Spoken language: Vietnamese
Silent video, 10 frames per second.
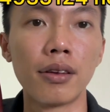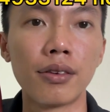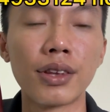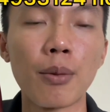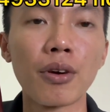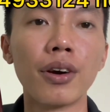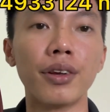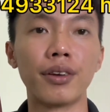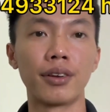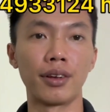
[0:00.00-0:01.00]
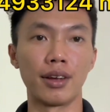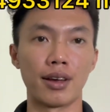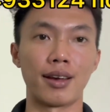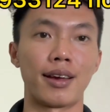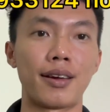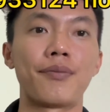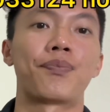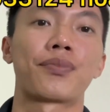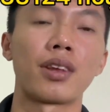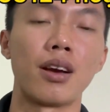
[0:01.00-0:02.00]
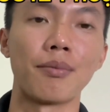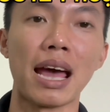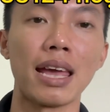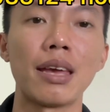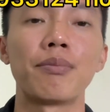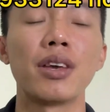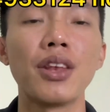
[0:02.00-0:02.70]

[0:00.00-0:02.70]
Xin chào mọi người à, Hôm nay em giới